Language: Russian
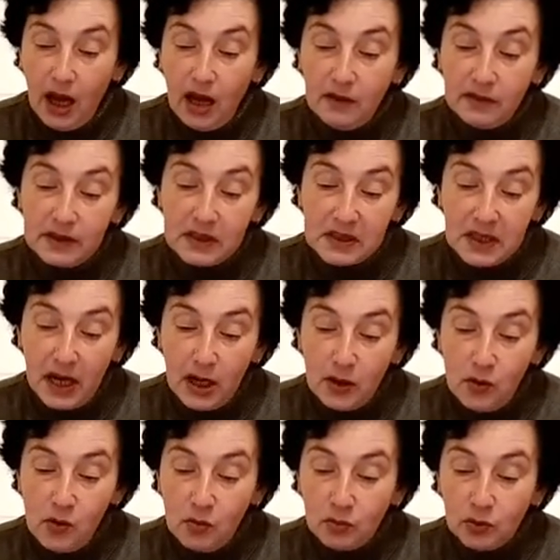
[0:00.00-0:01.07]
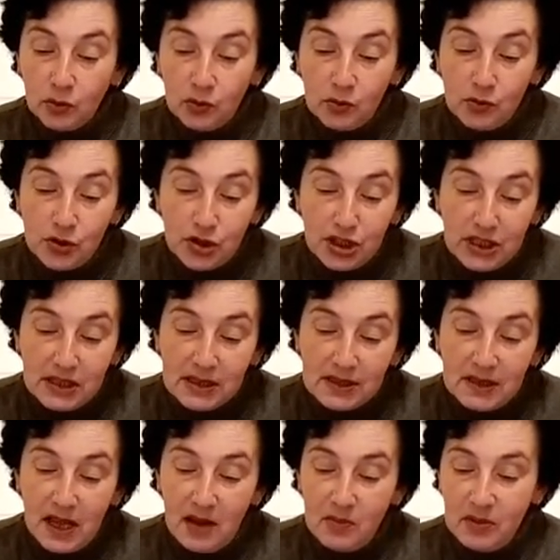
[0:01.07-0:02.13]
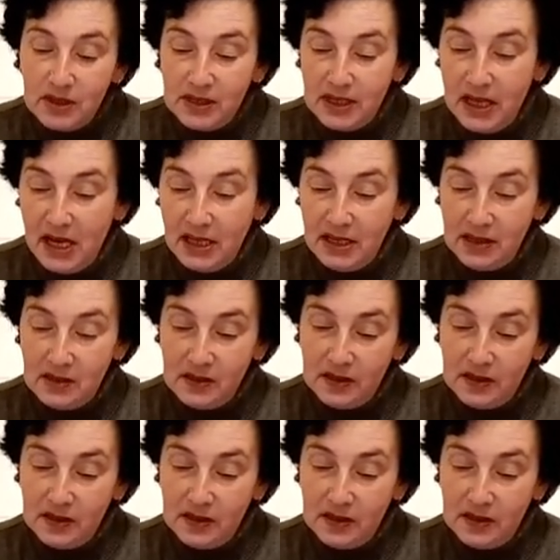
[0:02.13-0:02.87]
А в остальном, ну чисто обезьянья